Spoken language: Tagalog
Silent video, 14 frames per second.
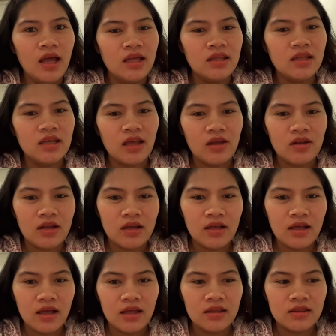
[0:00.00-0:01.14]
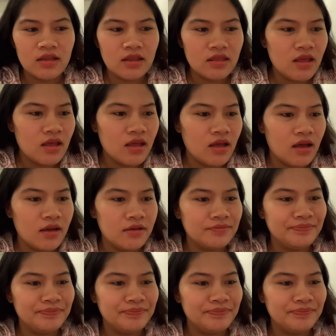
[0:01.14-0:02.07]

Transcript: hindi kayo nagkaintindihan,